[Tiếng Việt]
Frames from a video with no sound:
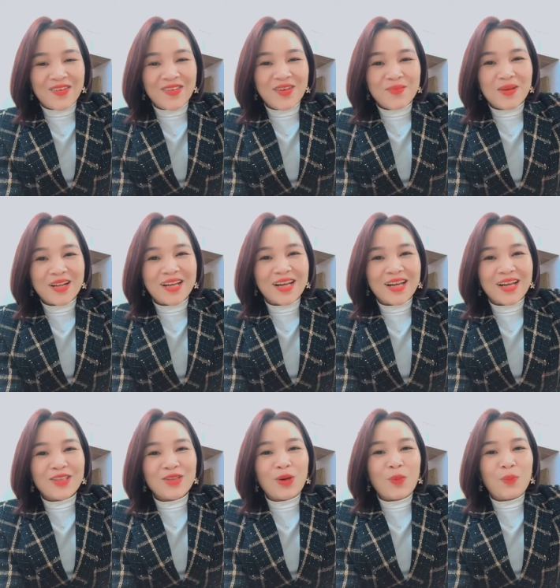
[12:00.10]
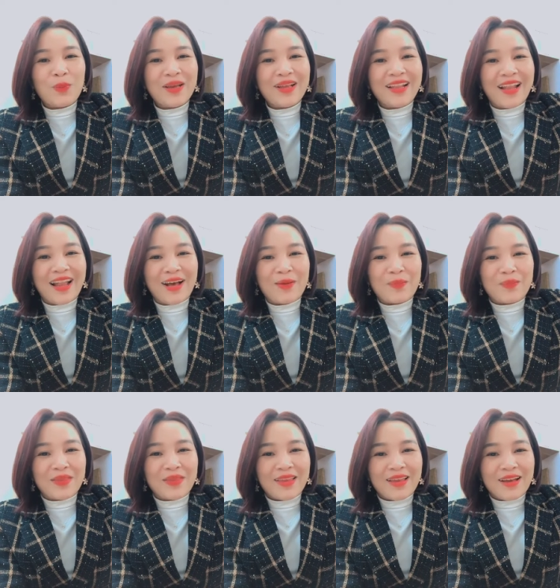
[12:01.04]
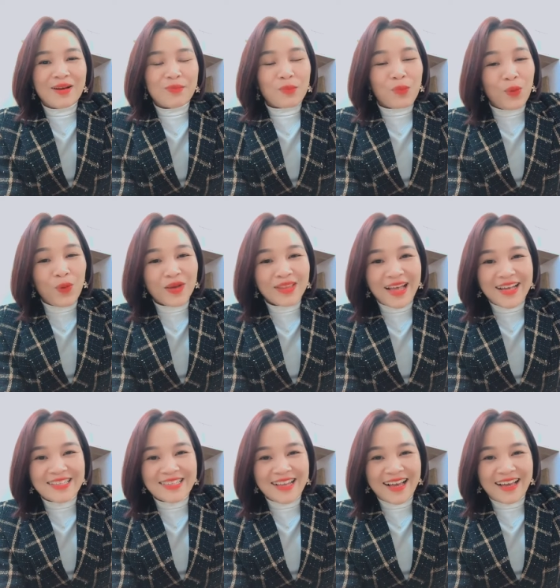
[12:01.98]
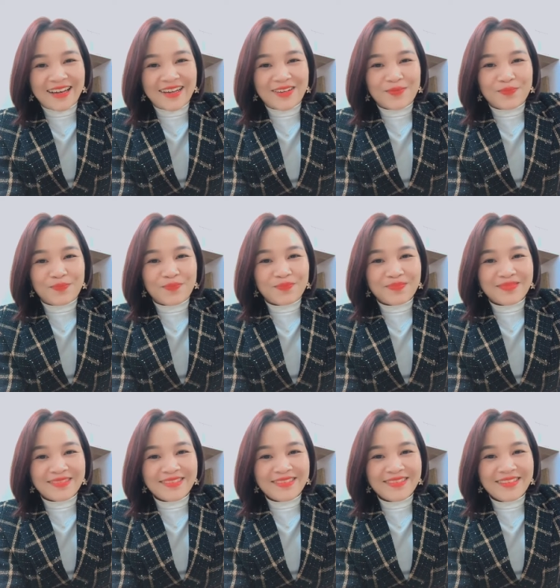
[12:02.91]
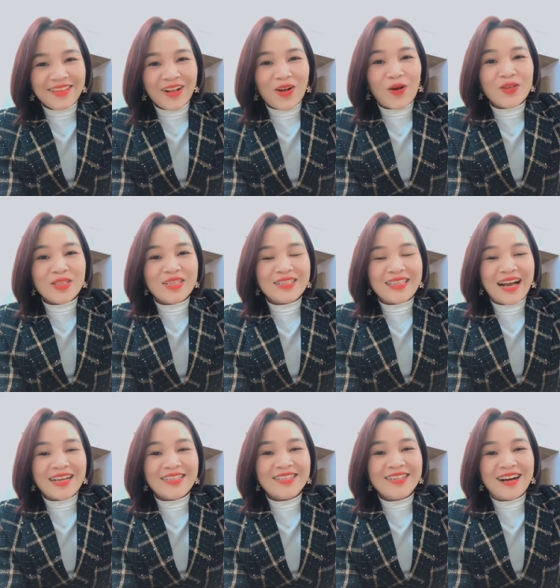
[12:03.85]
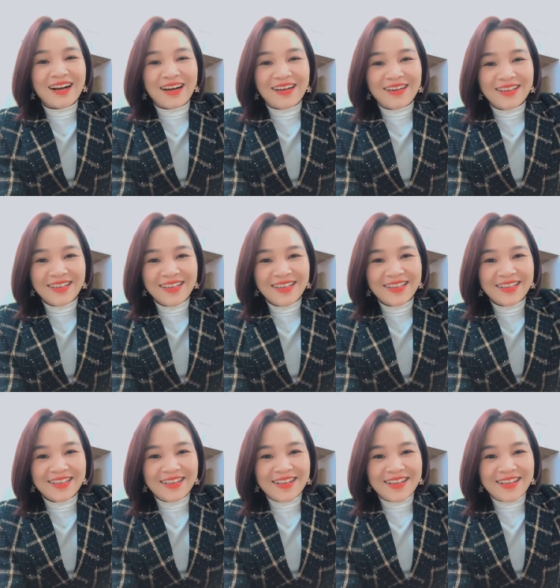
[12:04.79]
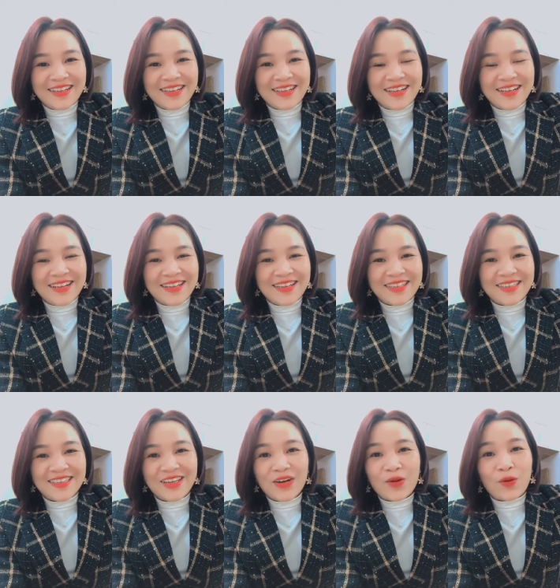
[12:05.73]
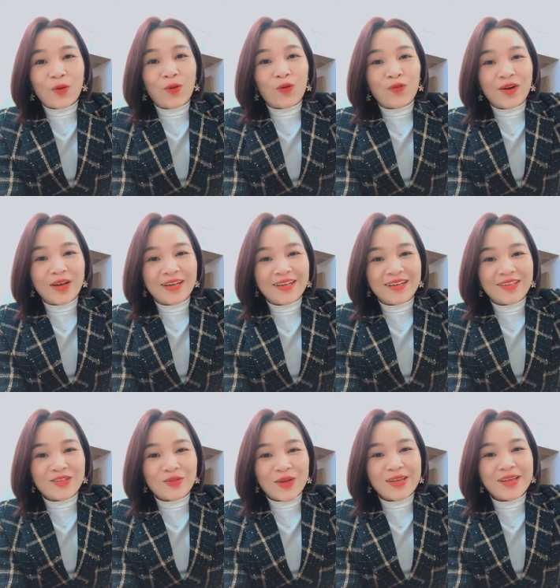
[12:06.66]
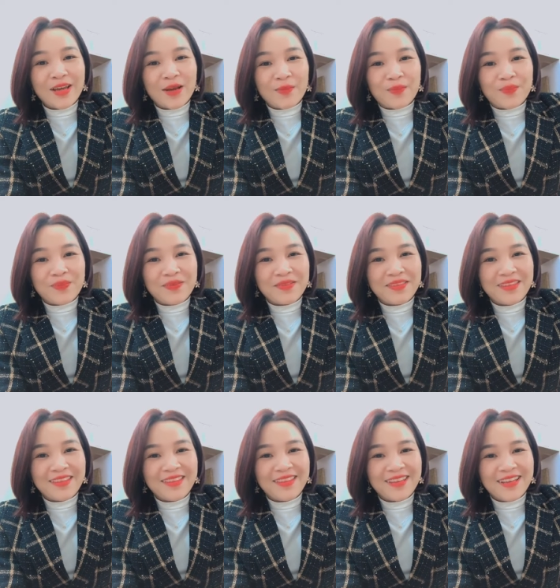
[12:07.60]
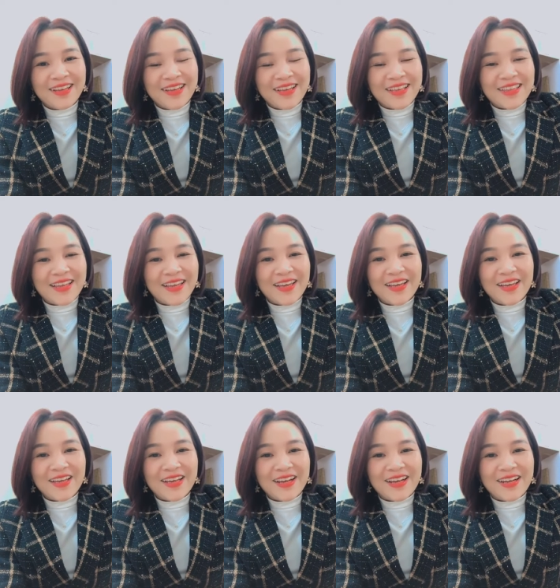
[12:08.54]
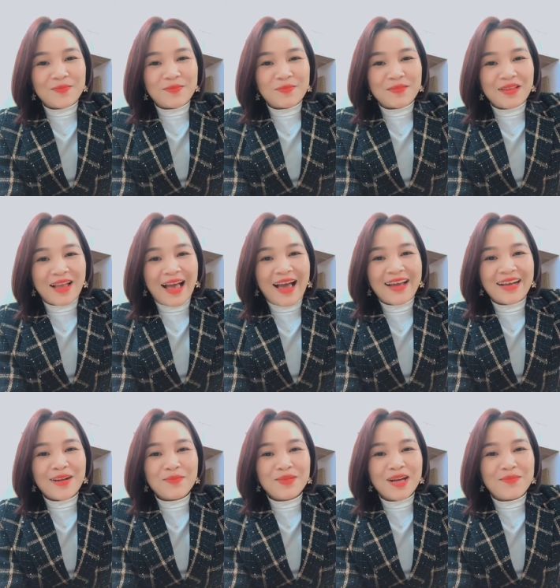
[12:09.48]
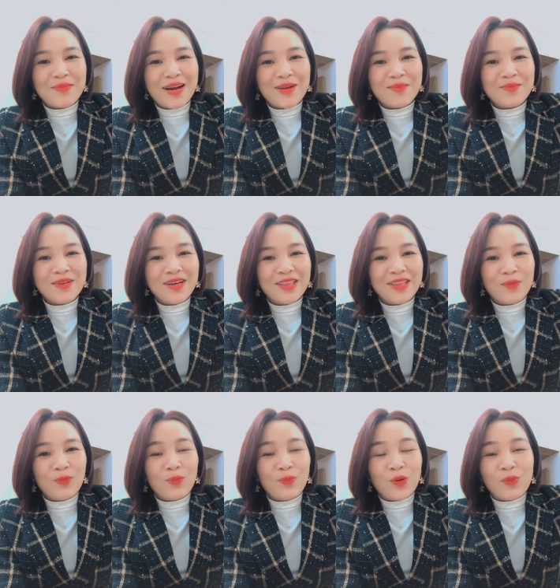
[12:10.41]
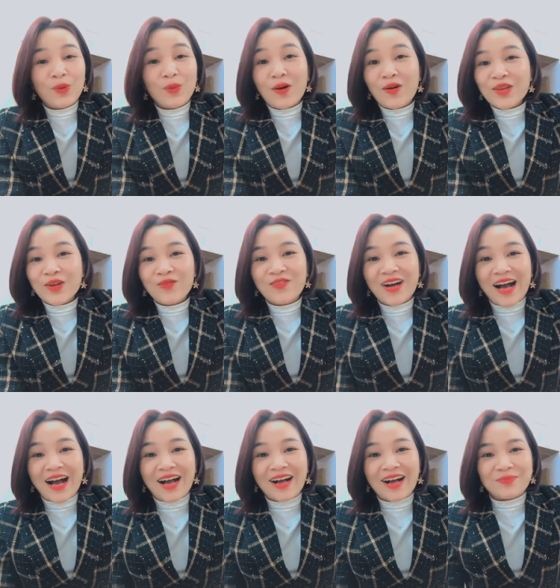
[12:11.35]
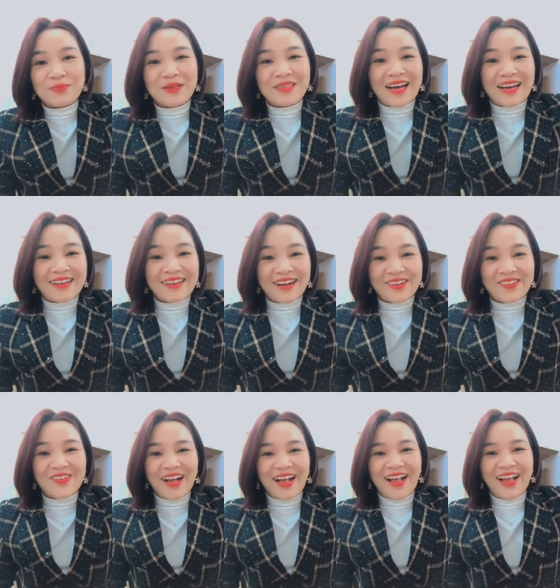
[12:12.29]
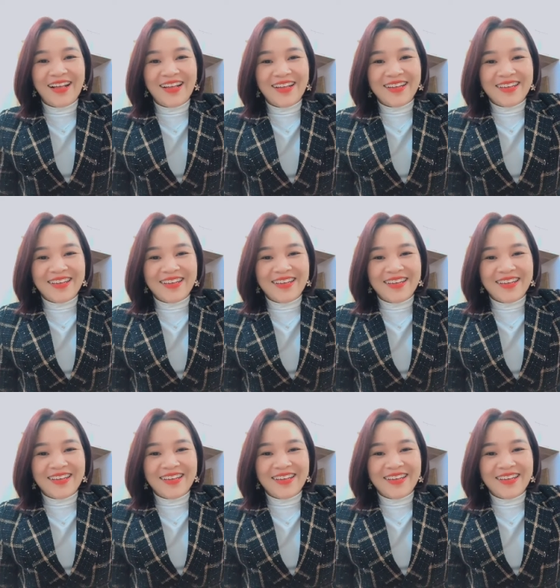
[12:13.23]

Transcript: nếu như biết cách thông minh là mua tài sản có sự tăng trưởng lớn như là cổ phần doanh nghiệp, thì 2 năm nữa, 3 năm nữa thì muốn mua bao nhiêu vàng mà trả được, đúng không ạ?